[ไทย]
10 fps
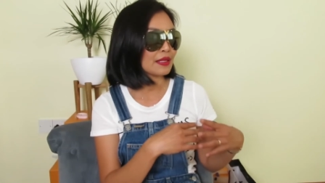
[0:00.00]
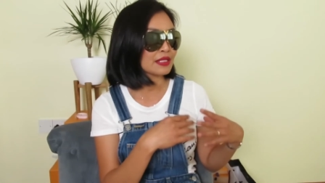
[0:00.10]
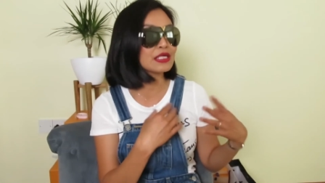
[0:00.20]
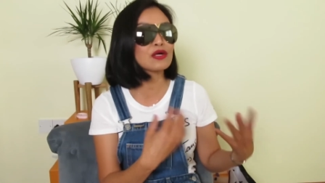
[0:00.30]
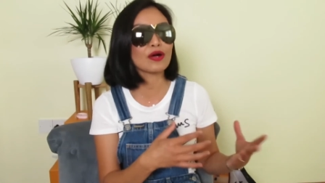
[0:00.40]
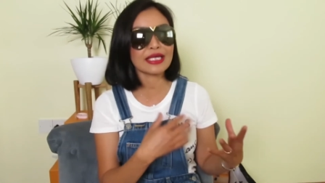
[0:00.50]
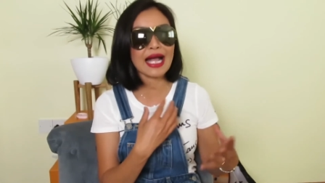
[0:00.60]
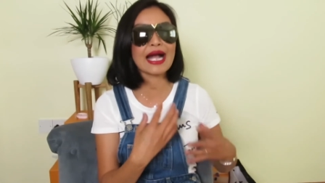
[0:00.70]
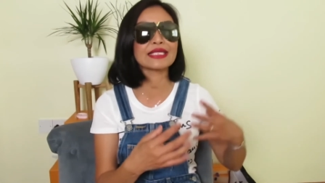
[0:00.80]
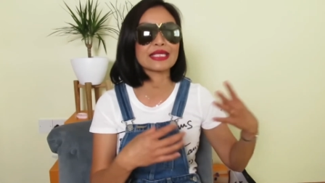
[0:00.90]
คือค่อน
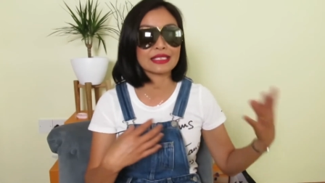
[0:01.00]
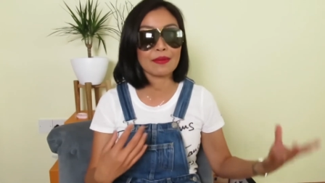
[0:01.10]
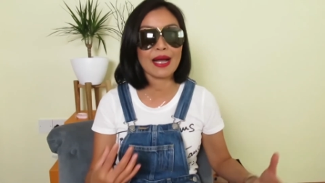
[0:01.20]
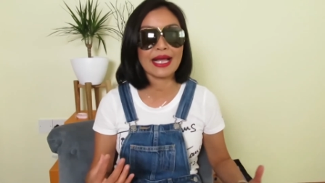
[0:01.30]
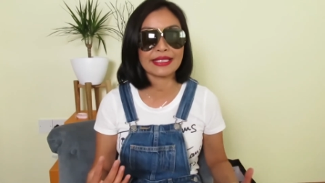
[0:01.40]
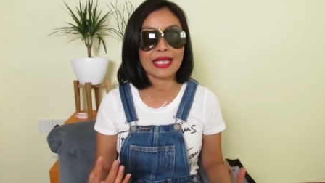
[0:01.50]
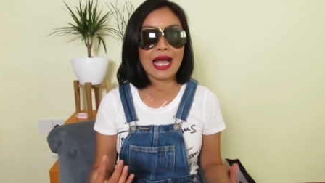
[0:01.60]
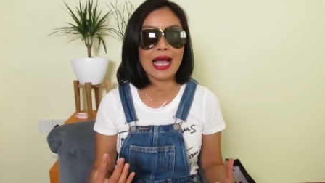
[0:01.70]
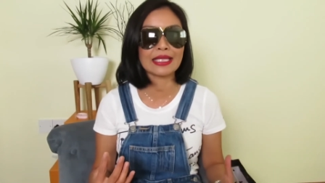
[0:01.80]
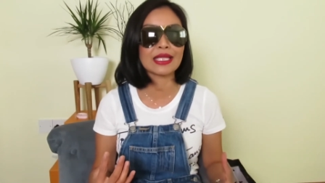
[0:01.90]
ข้างจะสบาย
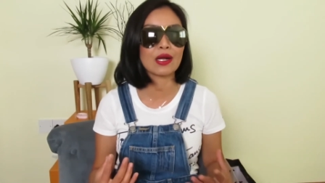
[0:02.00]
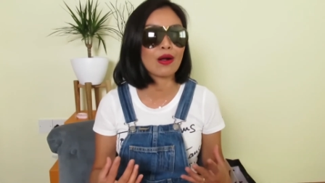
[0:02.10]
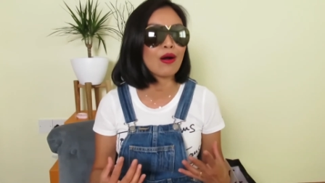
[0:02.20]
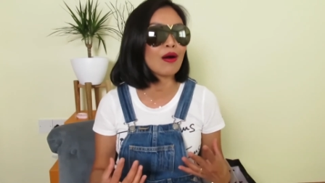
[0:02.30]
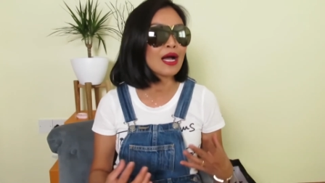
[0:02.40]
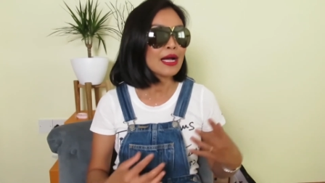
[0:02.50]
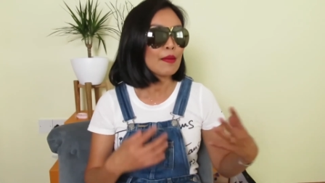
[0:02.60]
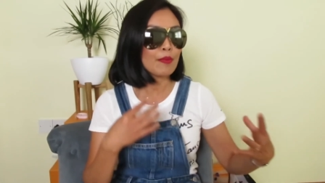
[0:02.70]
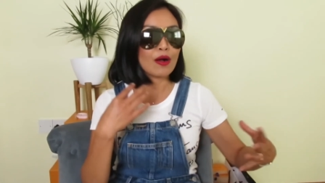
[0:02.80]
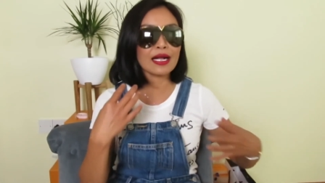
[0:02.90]
ตา แต่ก็
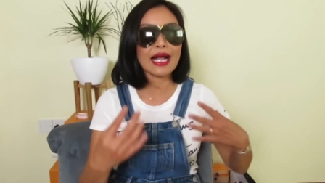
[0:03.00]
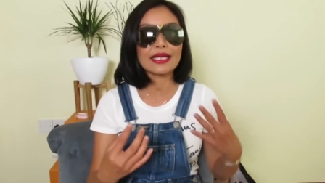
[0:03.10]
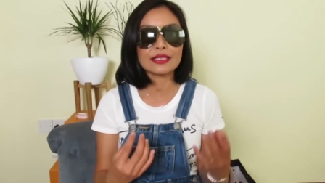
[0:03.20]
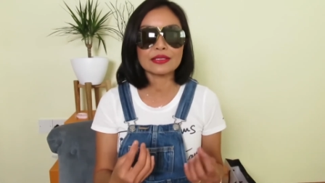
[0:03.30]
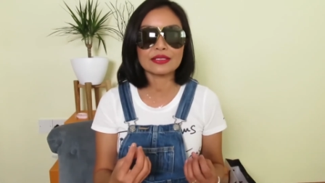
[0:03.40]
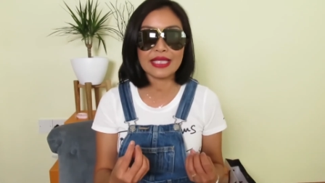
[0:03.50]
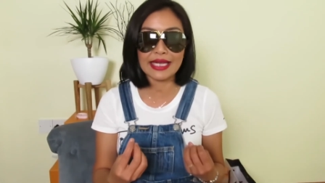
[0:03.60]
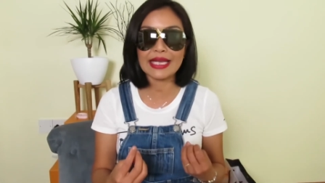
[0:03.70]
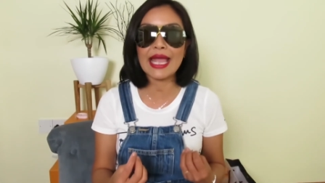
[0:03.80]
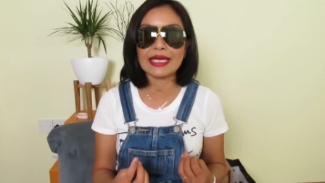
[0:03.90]
ป้องกันแสง
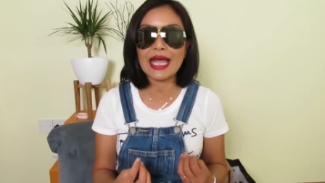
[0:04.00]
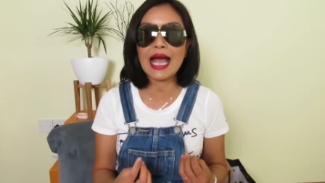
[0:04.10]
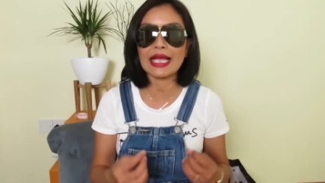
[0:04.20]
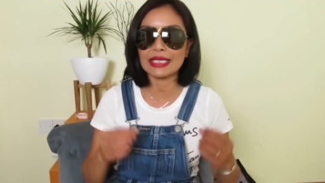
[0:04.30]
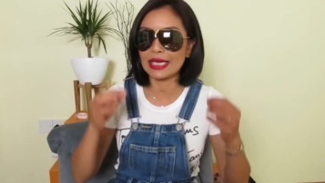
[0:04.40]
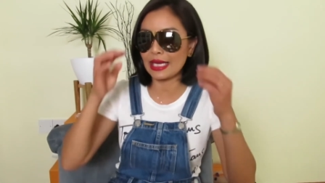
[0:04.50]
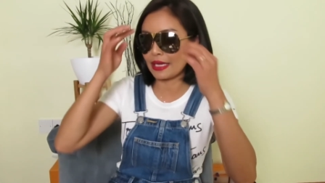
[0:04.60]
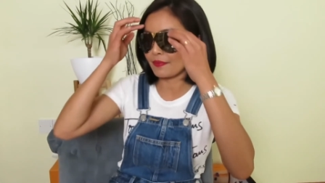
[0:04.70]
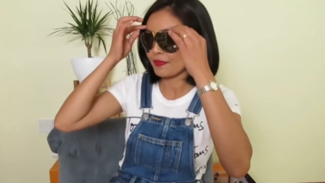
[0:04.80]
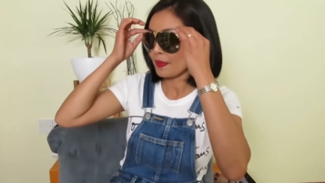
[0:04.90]
แดดได้นะคะ
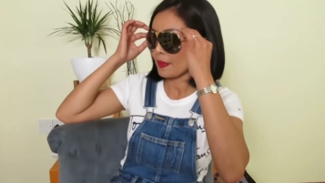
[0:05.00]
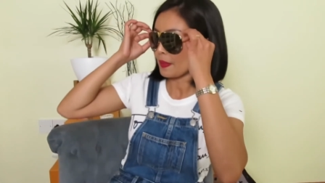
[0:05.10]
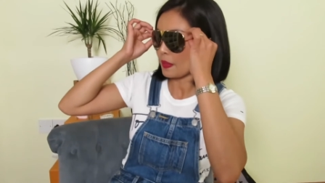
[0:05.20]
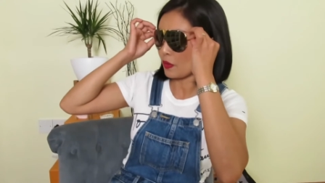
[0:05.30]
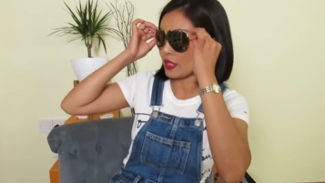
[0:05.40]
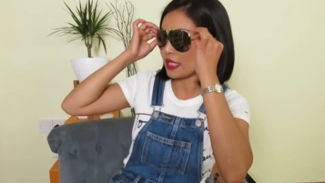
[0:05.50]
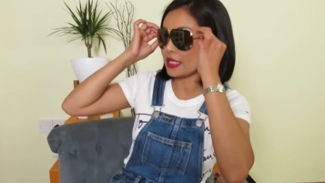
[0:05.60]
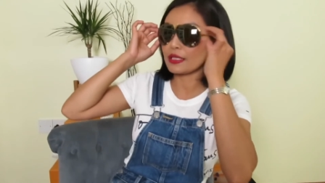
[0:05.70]
ตัวนี้